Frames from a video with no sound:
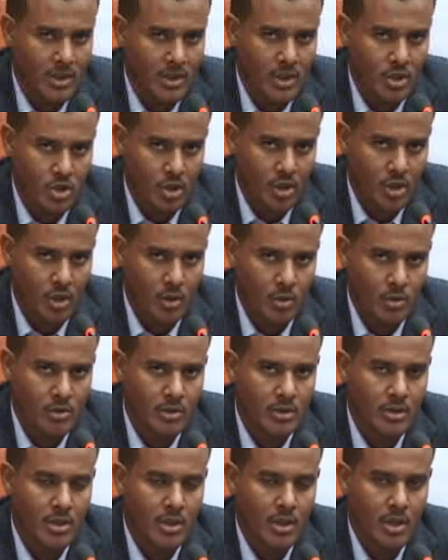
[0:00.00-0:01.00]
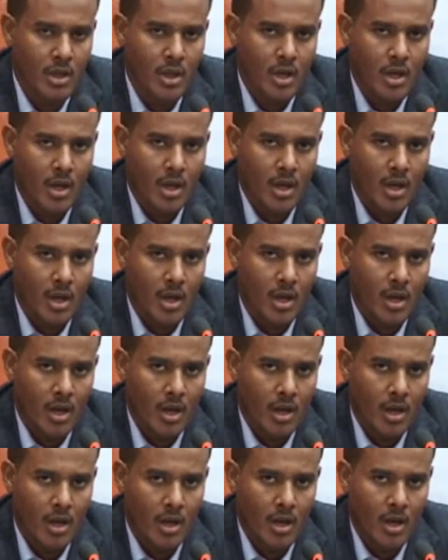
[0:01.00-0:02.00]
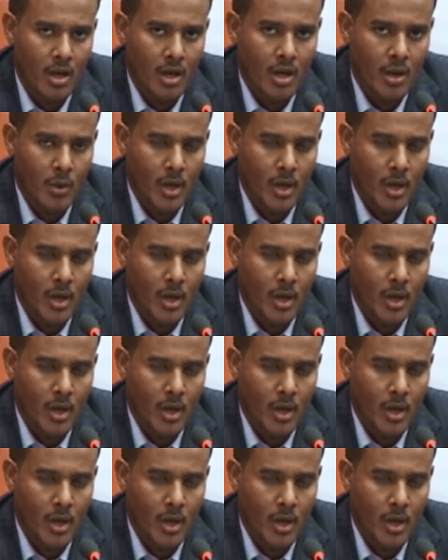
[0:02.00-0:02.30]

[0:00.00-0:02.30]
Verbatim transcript: تشغيله آه،